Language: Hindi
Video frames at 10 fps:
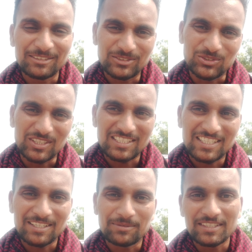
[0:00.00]
मतलब छोटा
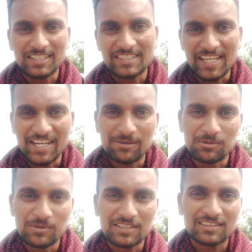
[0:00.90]
सा है पीस है चाइना
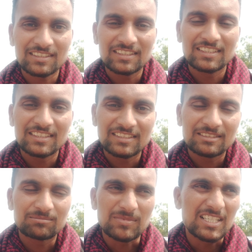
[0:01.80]
मोबाइल
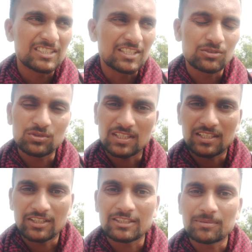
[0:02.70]
पाँच छः सौ
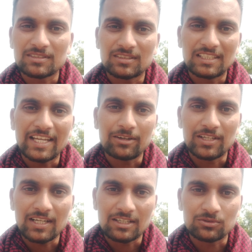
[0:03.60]
का आसपास तो लिया है
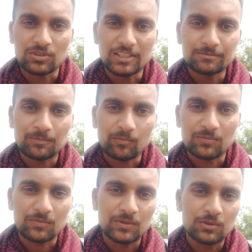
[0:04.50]
उन्हें आठ सौ का
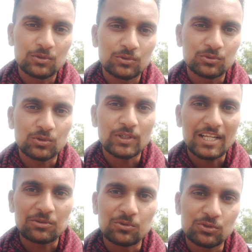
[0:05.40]
तो
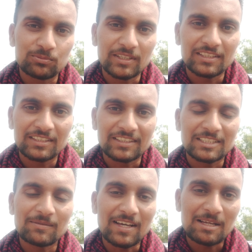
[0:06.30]
यार खुश
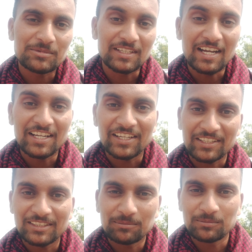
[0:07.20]
एकदम आराम से गाने के
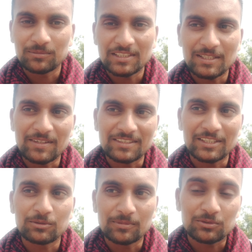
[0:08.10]
एकदम मज़ा मारा
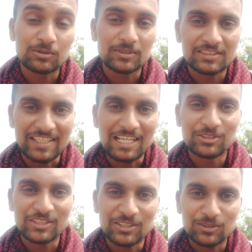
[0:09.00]
देखो मुझको
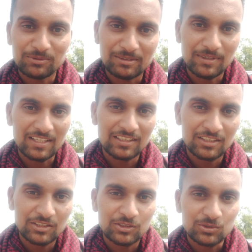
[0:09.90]
स्टाइल तो देख लो एक बार
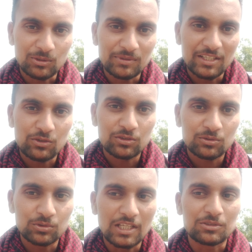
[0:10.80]
तो अब देखो
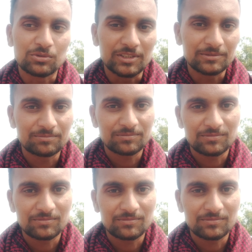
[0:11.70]
तो खुद गए